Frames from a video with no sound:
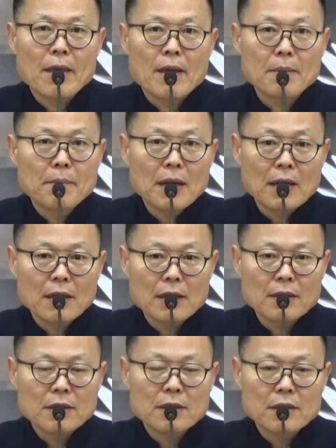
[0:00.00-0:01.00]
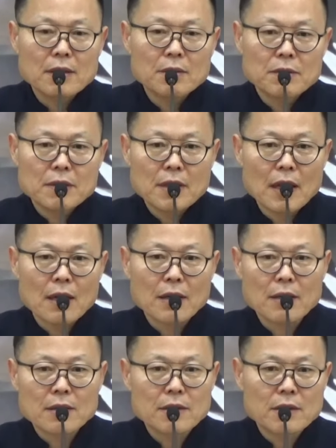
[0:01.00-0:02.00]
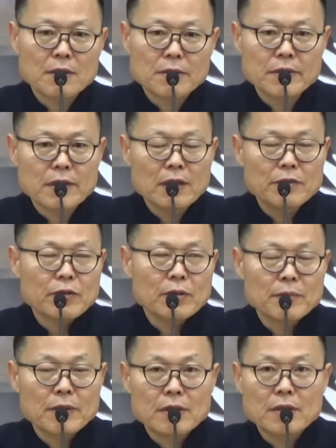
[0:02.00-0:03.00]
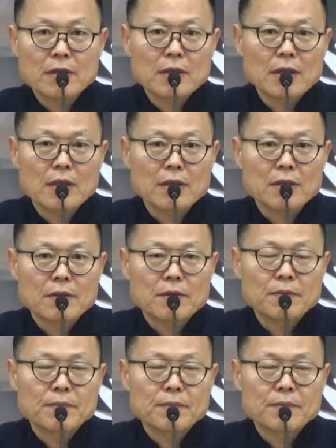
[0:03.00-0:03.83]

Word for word: 웬만한 크기로 이 세간의 크기로는 잴 수 없는 크기예요.